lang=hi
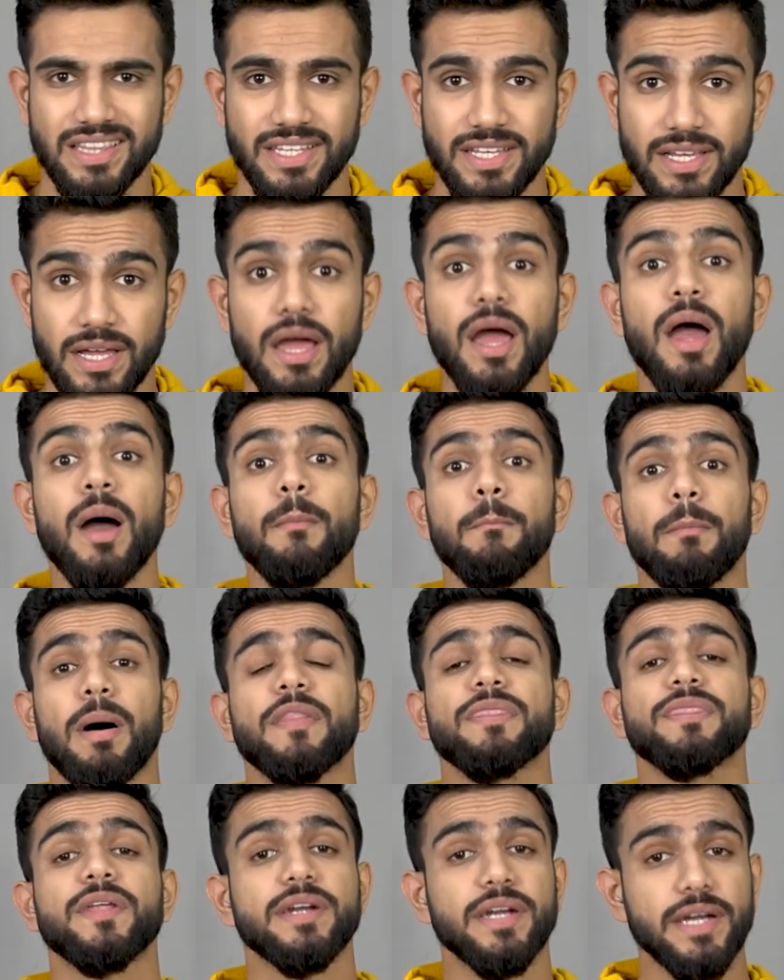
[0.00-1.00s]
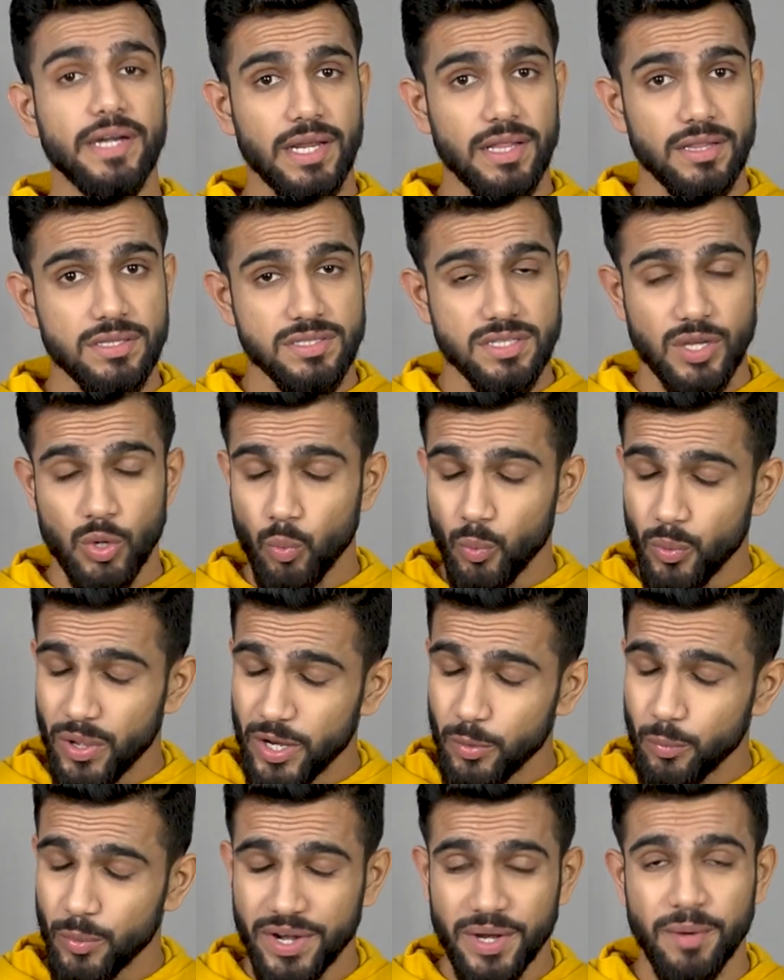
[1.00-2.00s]
आती है बट द डिटेल्स देर
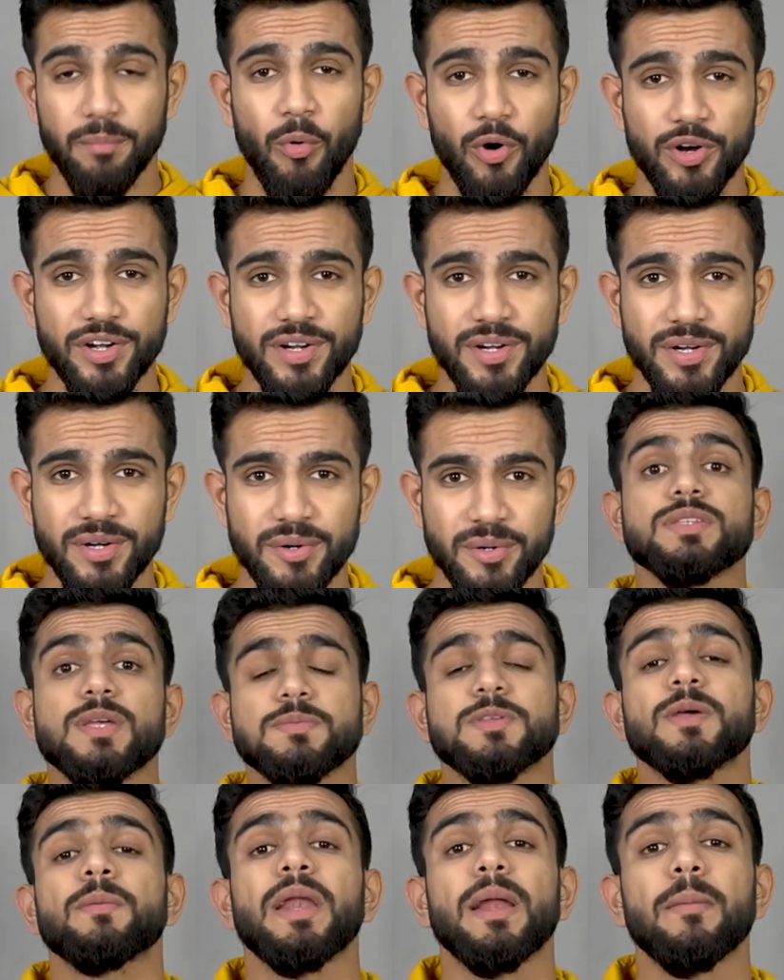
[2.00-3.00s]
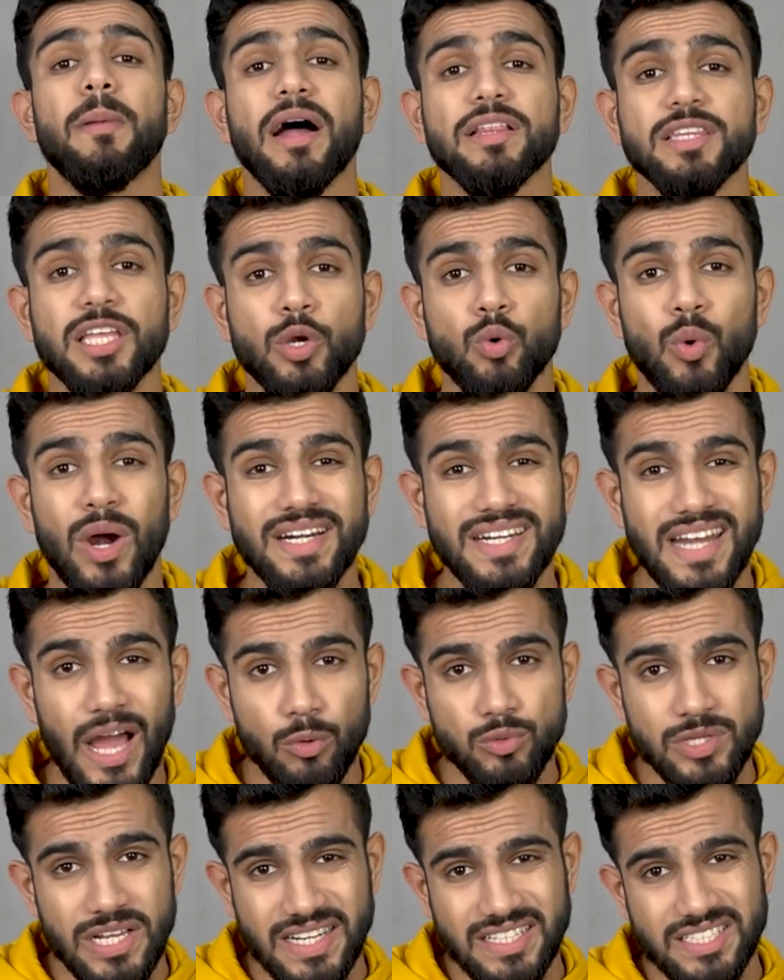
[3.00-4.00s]
वेरी वेरी इंपॉर्टेंट सबसे पहले बात करूंगा
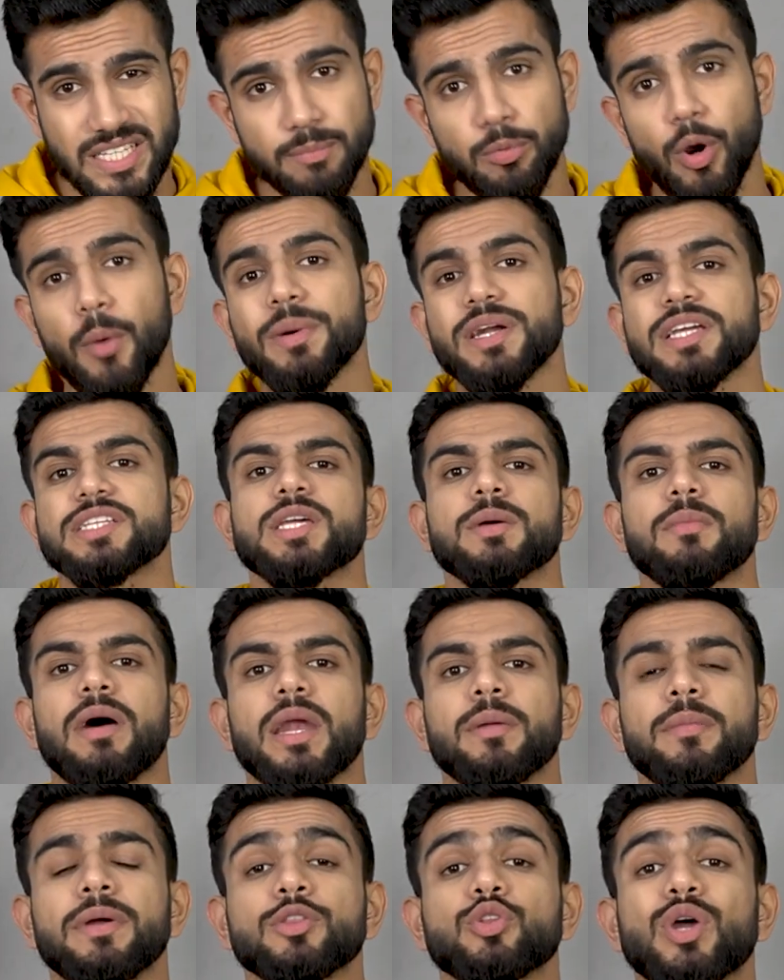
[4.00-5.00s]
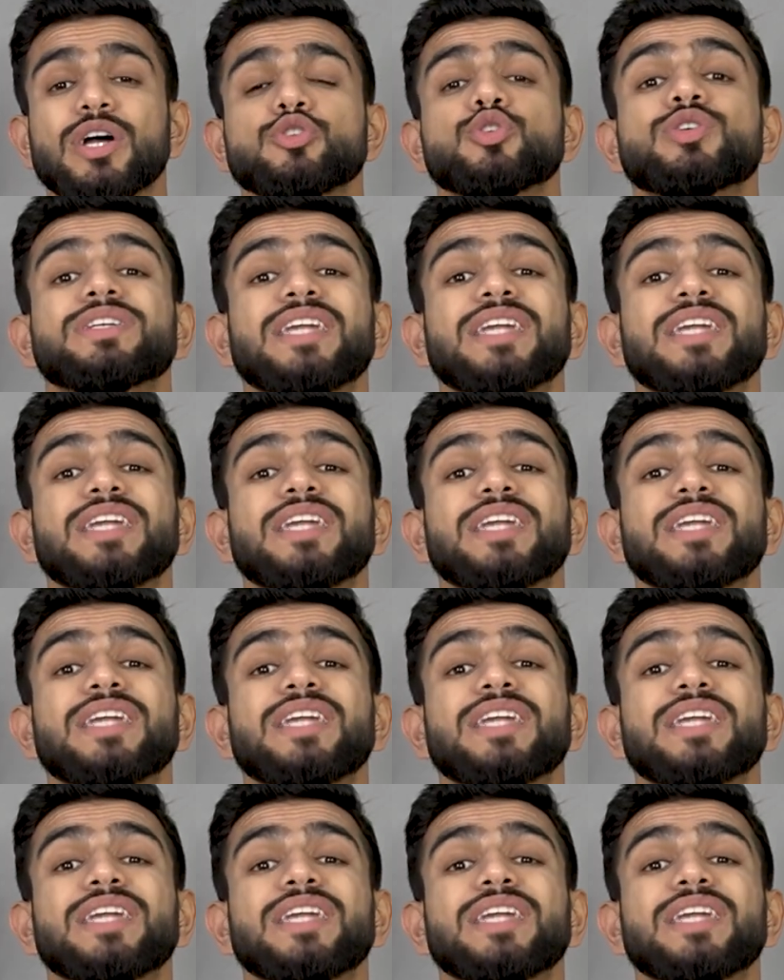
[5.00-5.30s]
डाउन जैकेट्स की प्रॉपर्टीज के बारे में तो जो